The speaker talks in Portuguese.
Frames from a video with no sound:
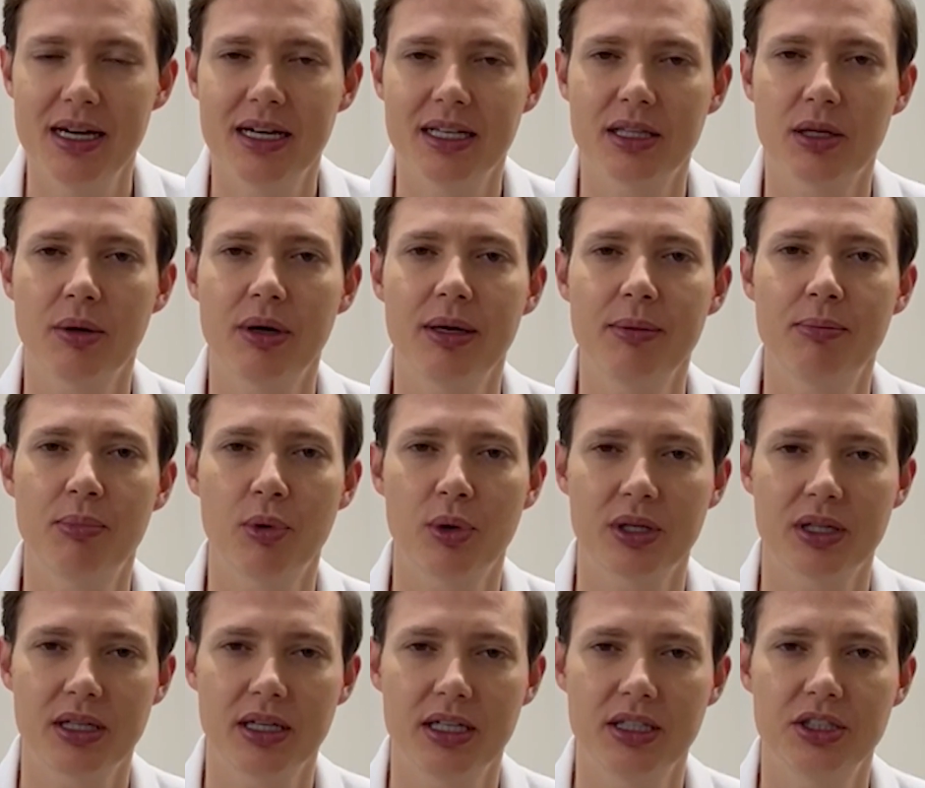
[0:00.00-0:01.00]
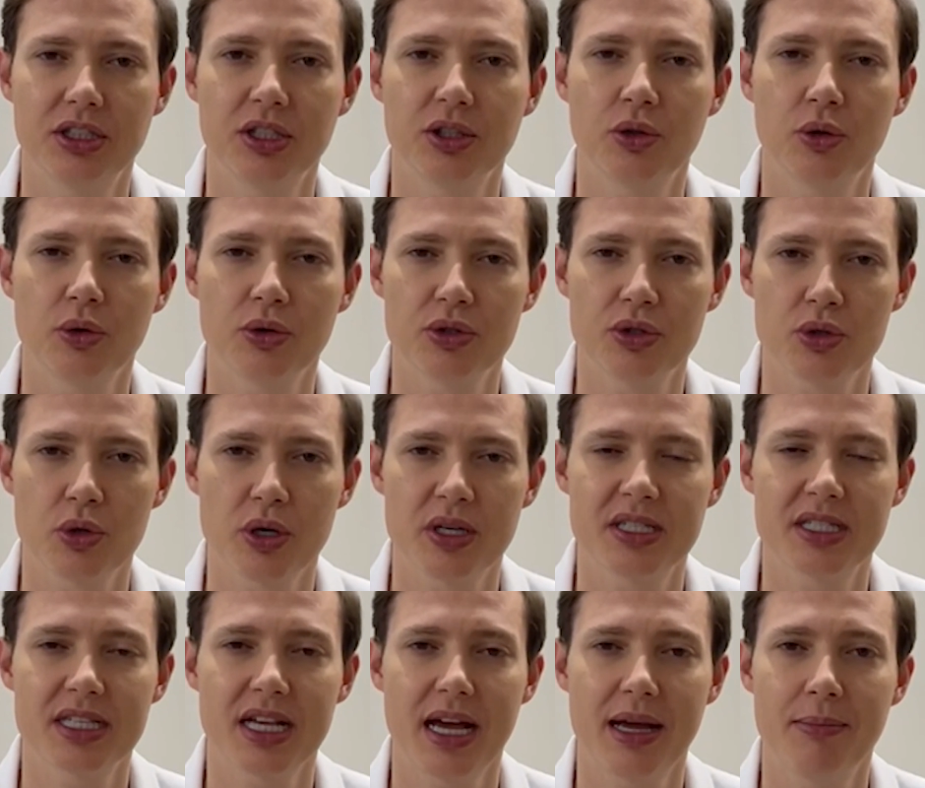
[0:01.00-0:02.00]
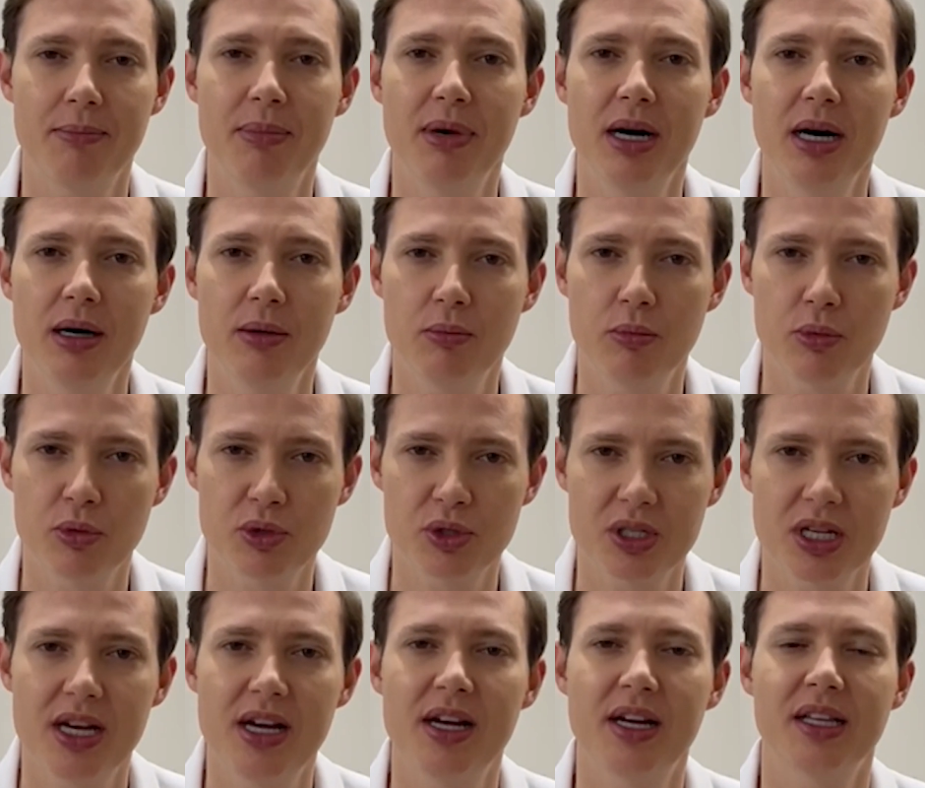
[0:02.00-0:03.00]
Então é importante que todos nós saibamos